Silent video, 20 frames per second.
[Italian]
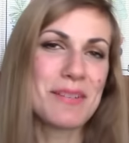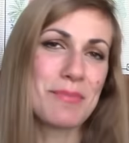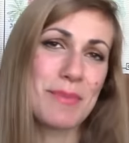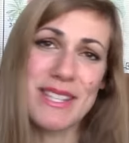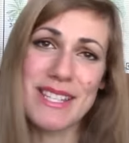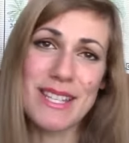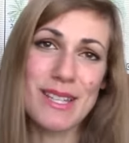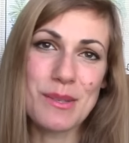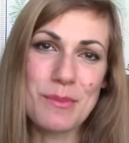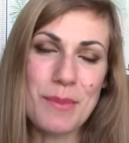il
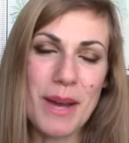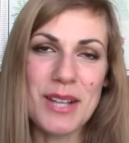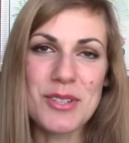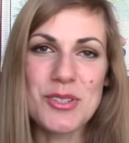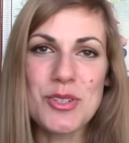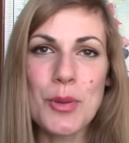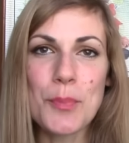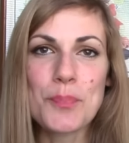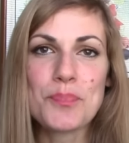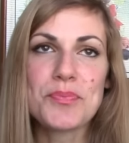mese di
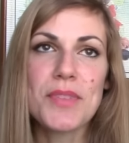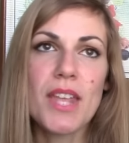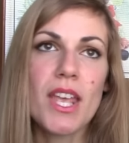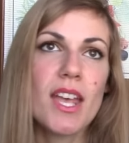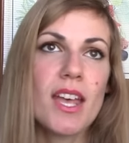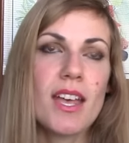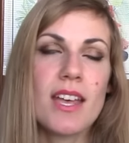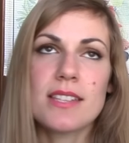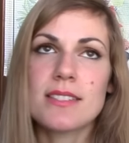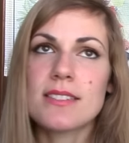maggio,
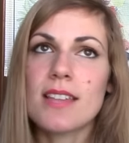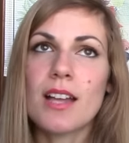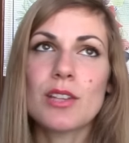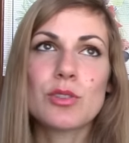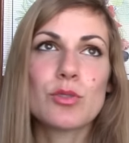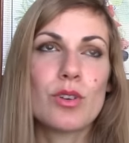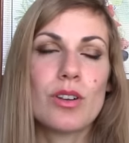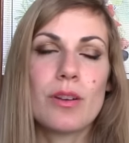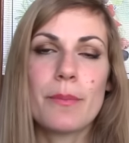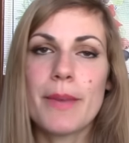è
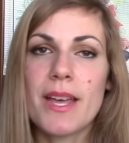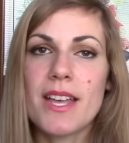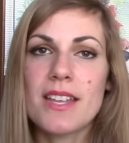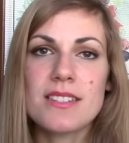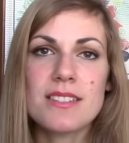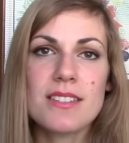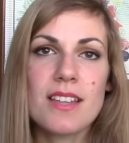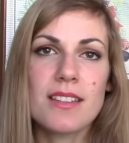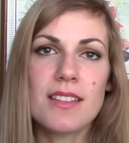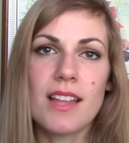stato il
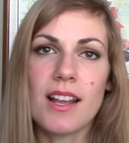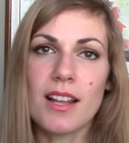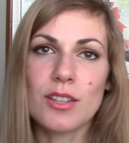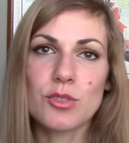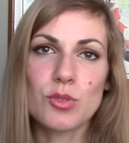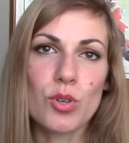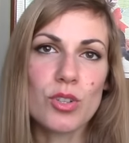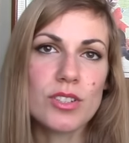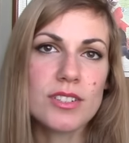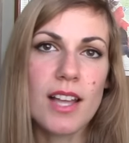mese della
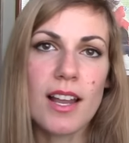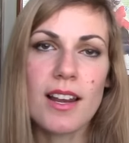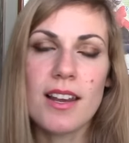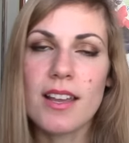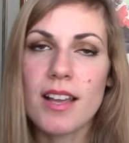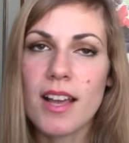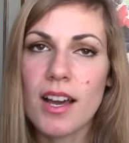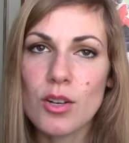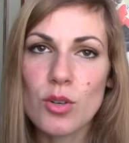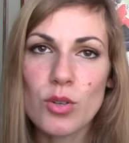torta
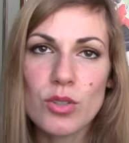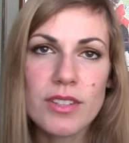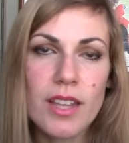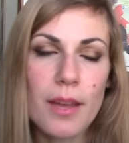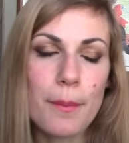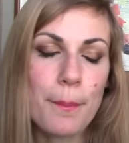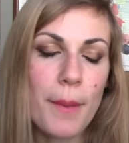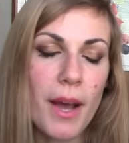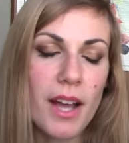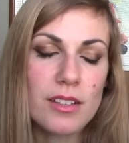alle carote
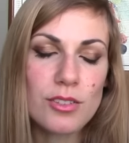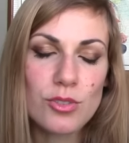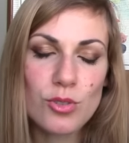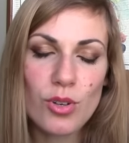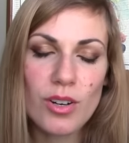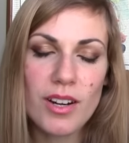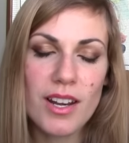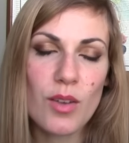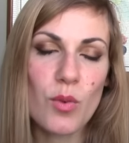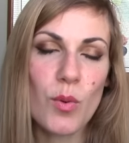e
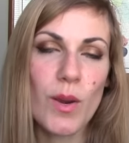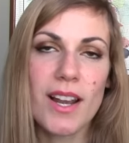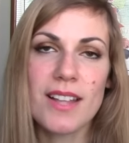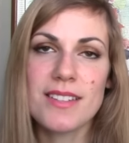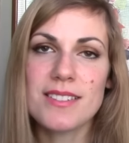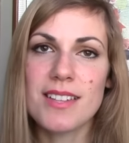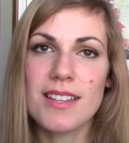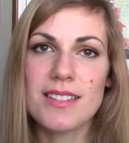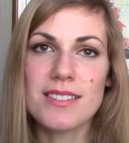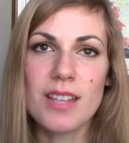mandorle, quella
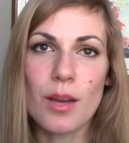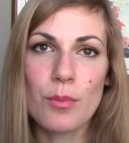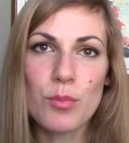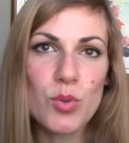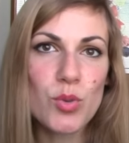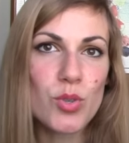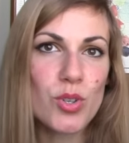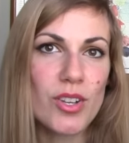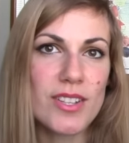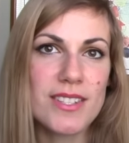senza
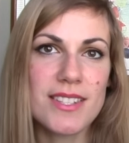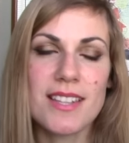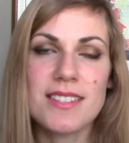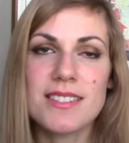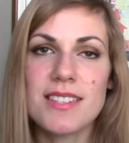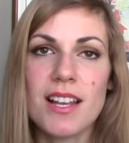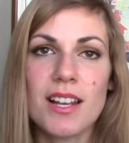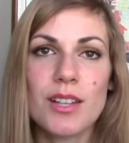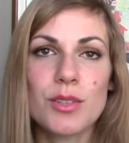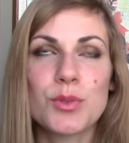burro e
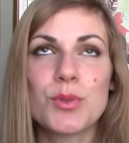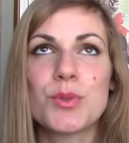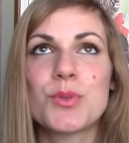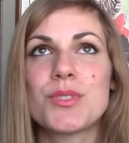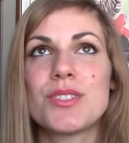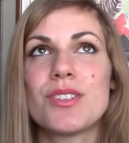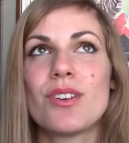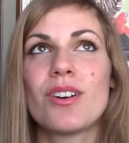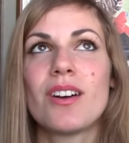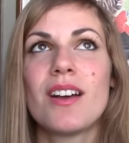senza
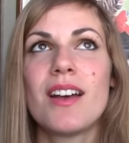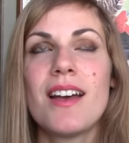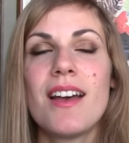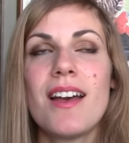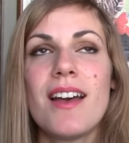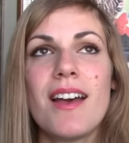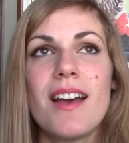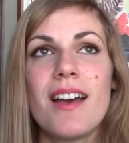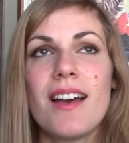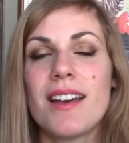lattosio.
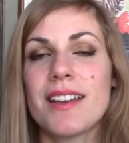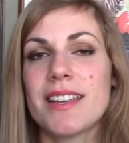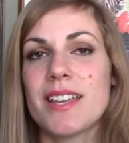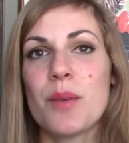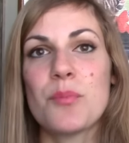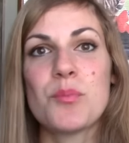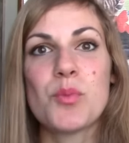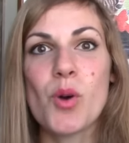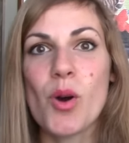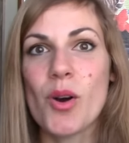
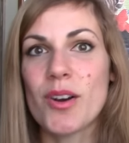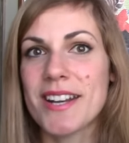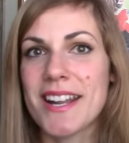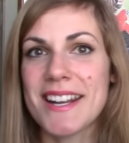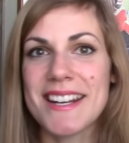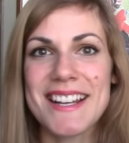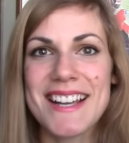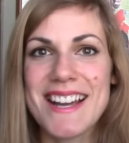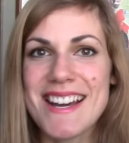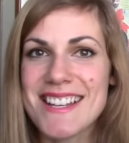Che
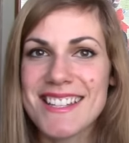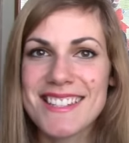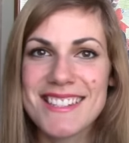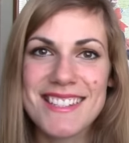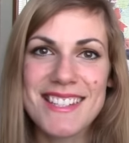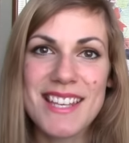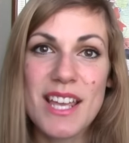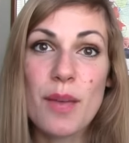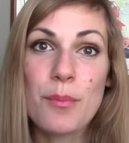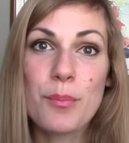buona
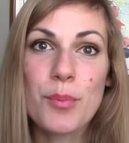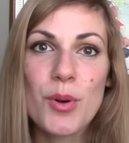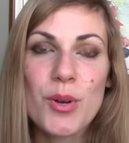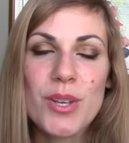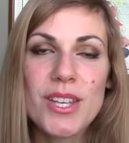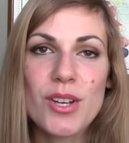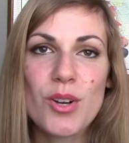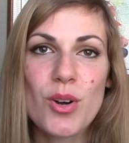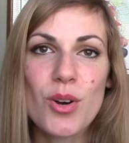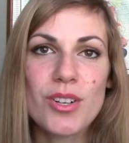ragazzi! E
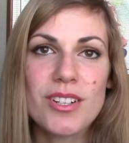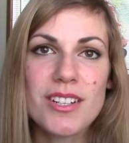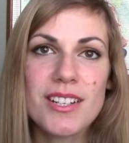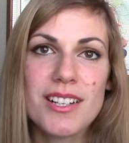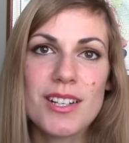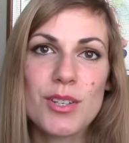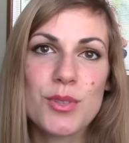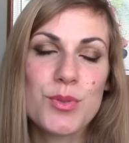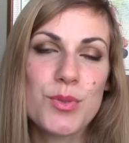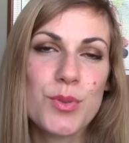poi
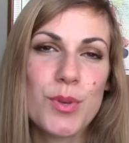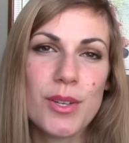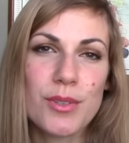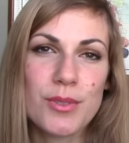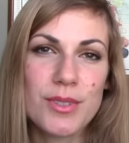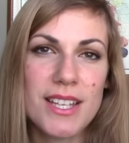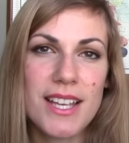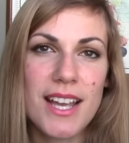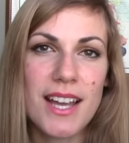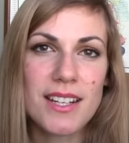con lo
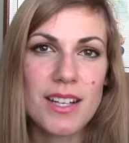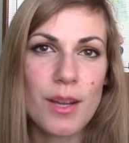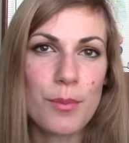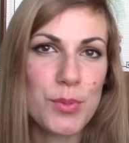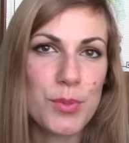zucchero di canna